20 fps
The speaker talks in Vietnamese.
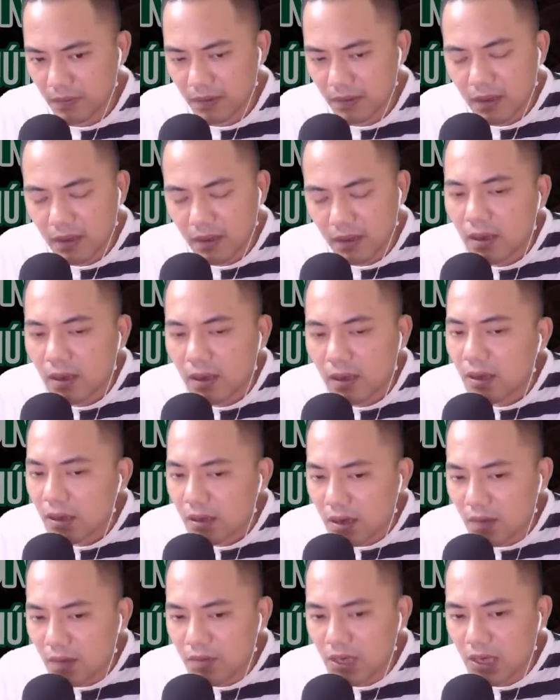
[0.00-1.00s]
Đồng chí công
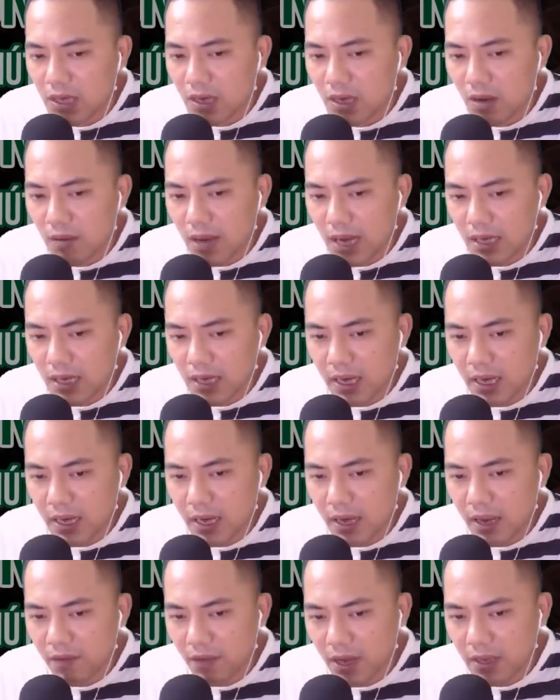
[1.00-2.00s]
an kia nghe vậy thì
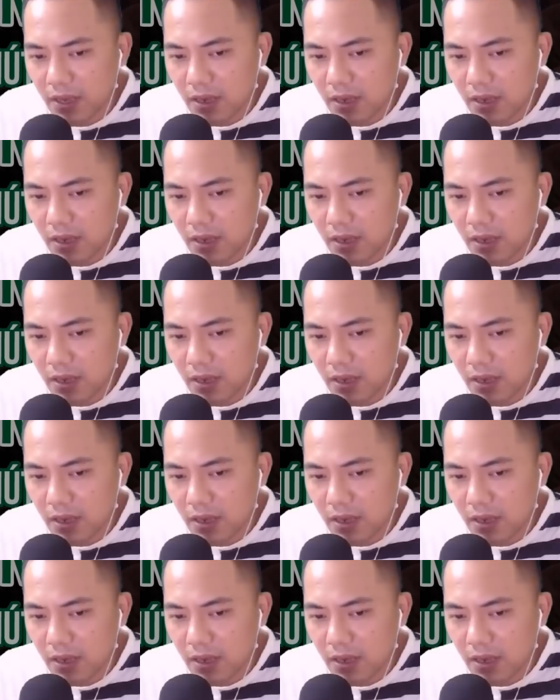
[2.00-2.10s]
đáp.